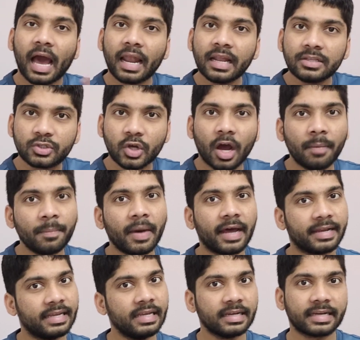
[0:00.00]
అలా జాబ్
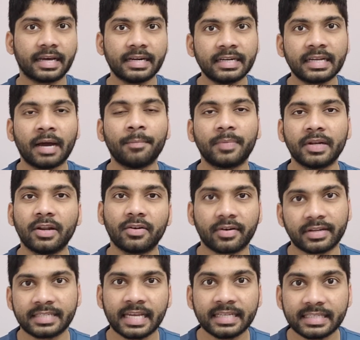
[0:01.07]
మారి కరెంట్ కంపెనీలో
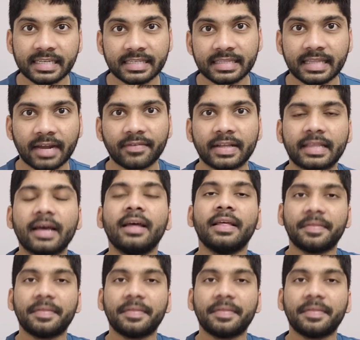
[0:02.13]
రిజైన్ చేసిన తర్వాత